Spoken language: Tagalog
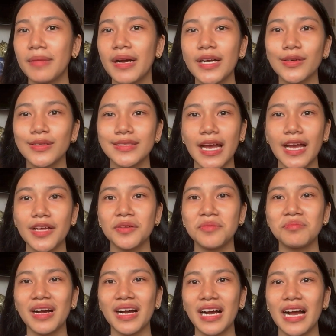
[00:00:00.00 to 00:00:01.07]
bago tayo
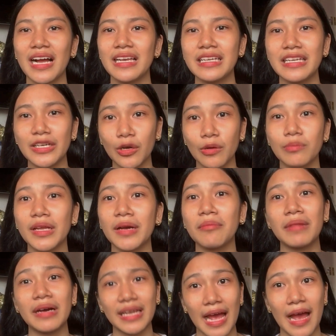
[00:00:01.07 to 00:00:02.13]
makalikom ng
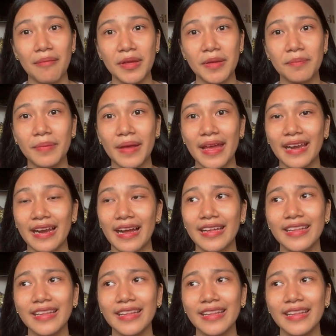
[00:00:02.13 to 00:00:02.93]
maraming pera.